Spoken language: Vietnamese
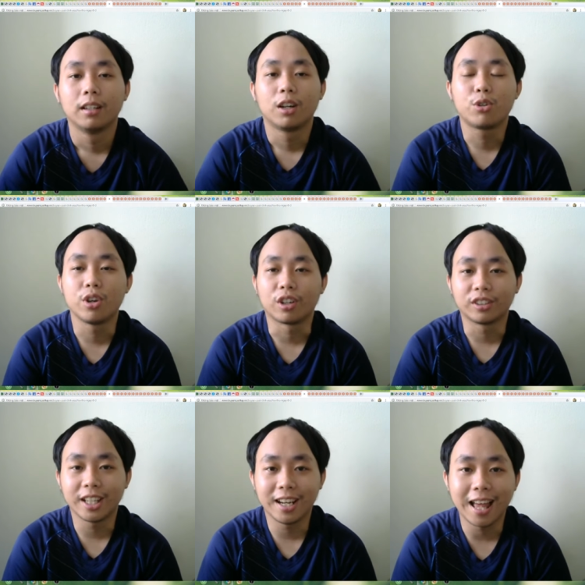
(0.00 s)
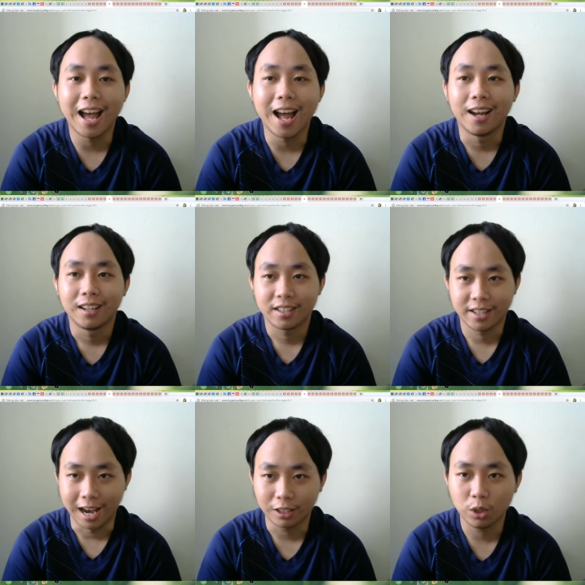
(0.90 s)
Câu chuyện có tên là
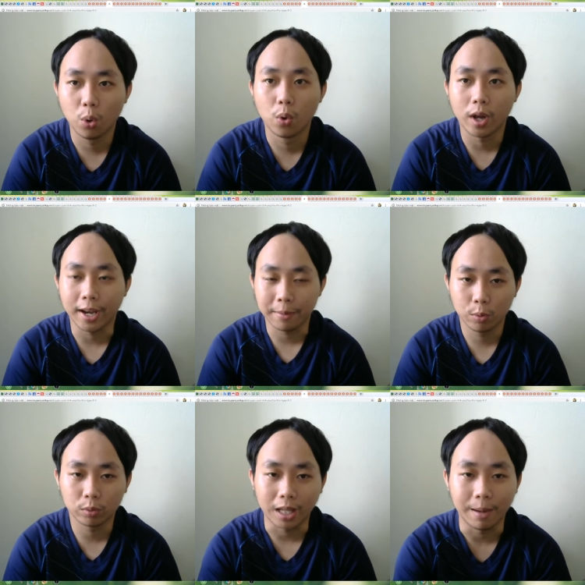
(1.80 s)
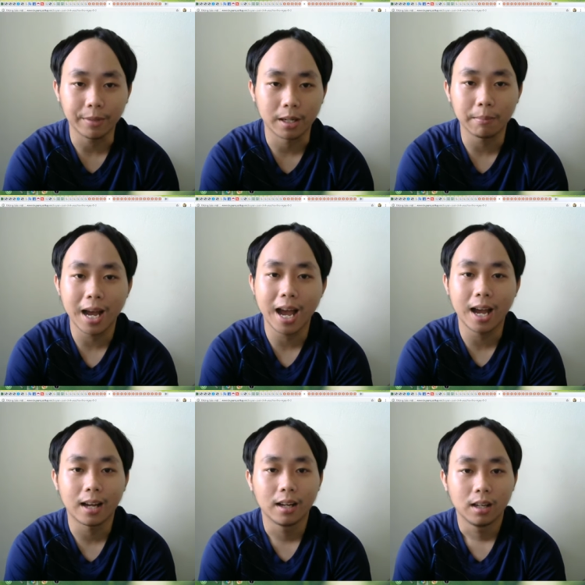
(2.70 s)
Trả thù ngày mùng 8 tháng
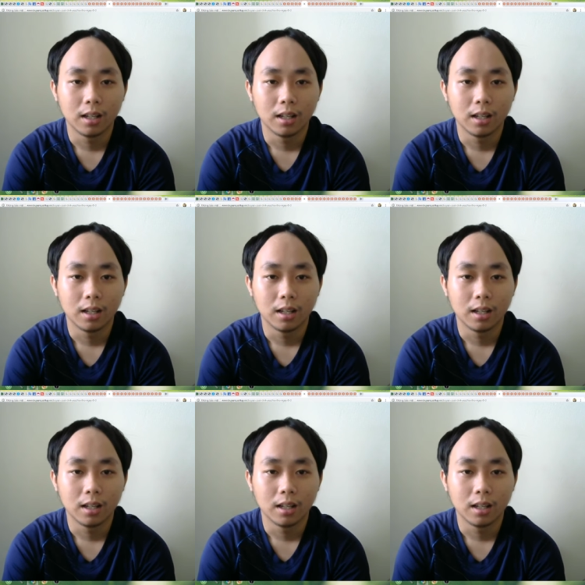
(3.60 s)
3